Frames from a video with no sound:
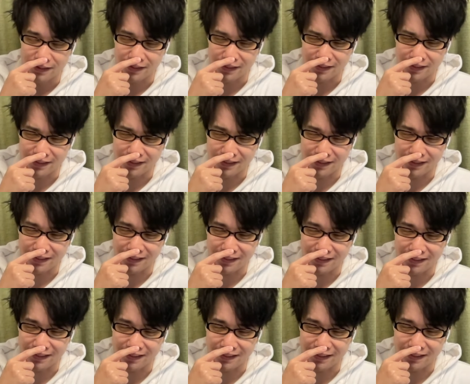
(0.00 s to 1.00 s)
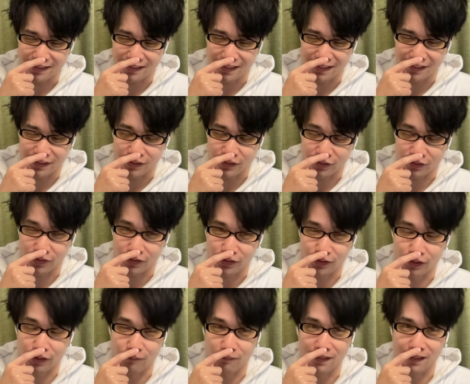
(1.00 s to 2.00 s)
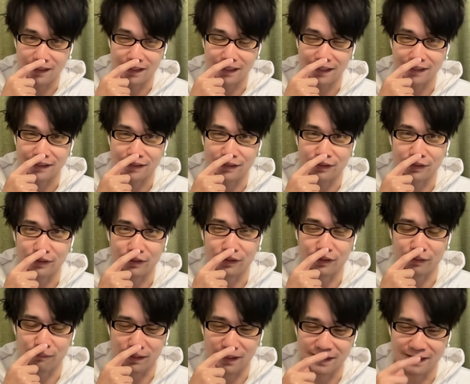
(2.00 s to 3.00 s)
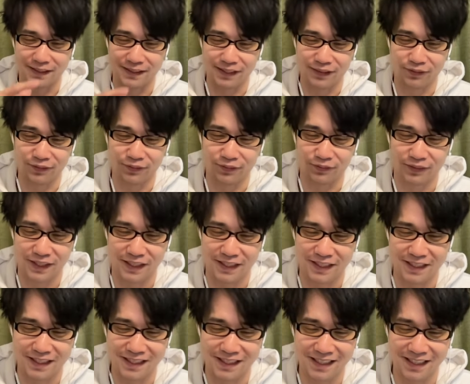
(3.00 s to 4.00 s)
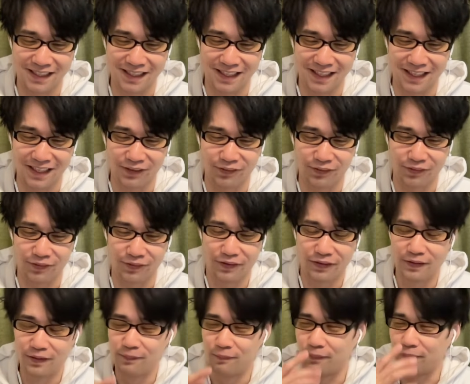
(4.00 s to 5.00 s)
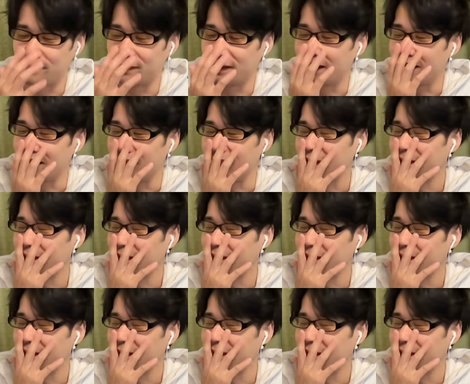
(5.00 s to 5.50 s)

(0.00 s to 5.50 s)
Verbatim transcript: いや、ちょっと待って、ちょっと待って、あの、この引きがね、あの、僕ね、